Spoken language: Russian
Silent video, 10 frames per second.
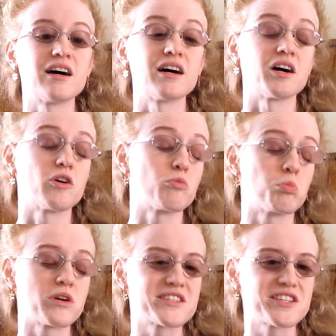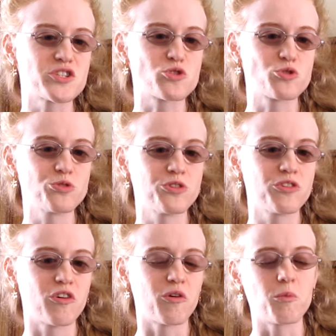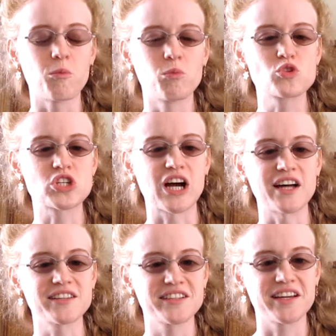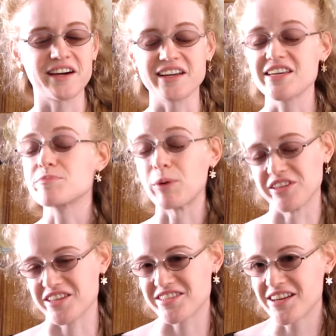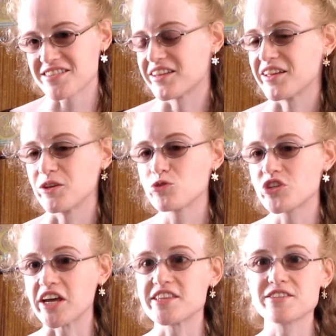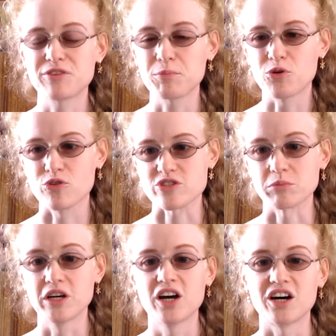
А, зачастую музыканты-исполнители задаются этим вопросом.